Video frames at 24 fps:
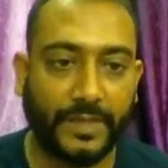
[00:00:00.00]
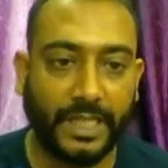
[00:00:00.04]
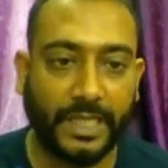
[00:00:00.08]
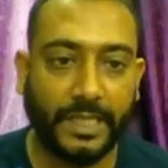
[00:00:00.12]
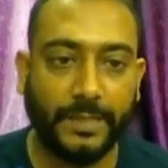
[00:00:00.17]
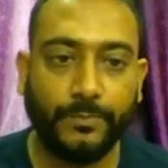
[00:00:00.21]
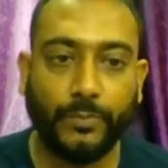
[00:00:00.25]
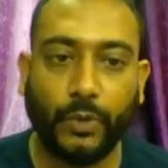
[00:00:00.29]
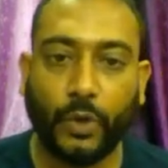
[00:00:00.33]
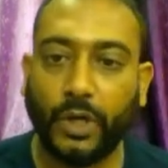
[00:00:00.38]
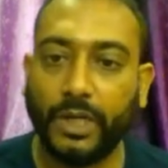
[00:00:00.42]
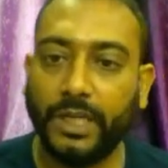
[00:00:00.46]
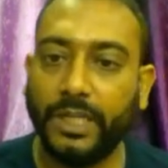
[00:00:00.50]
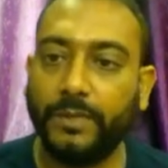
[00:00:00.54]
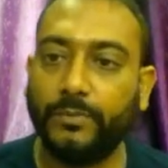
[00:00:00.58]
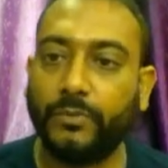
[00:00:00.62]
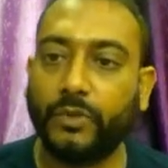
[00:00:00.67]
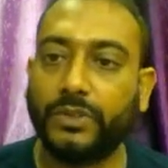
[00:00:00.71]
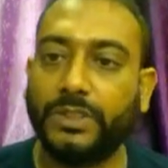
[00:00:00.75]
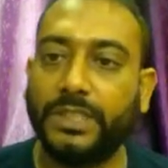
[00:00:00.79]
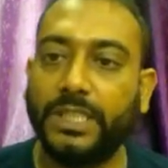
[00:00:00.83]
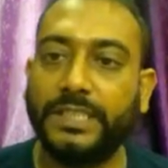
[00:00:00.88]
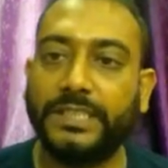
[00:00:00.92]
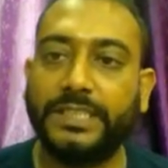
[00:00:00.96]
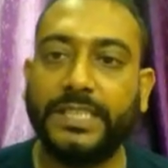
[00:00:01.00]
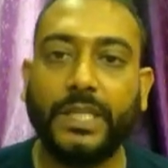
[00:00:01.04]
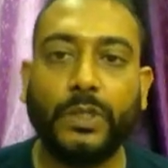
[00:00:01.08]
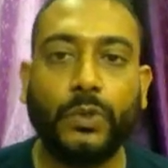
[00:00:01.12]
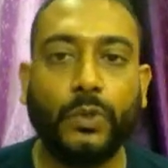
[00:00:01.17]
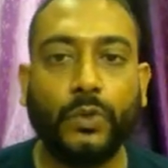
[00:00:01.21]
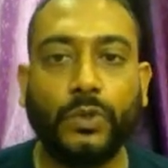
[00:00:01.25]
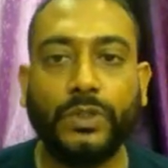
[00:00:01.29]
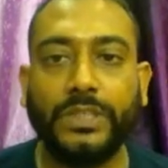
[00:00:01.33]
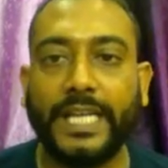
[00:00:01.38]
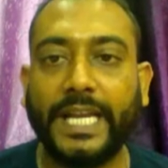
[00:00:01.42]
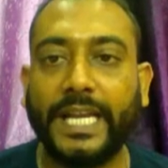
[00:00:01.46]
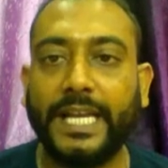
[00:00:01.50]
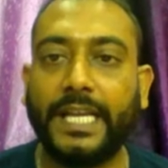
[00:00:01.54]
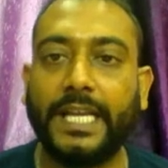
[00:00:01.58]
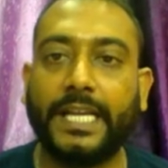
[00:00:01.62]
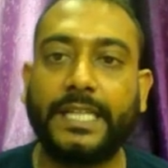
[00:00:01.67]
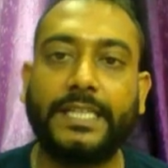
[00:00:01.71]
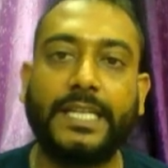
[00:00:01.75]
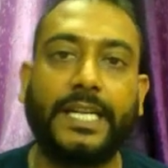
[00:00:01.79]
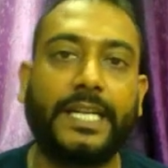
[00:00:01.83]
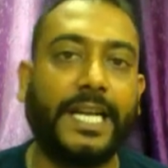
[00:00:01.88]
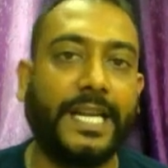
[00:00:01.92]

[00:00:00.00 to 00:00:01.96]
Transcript: এই বডির মধ্যে যে কোনো জায়গায় একটা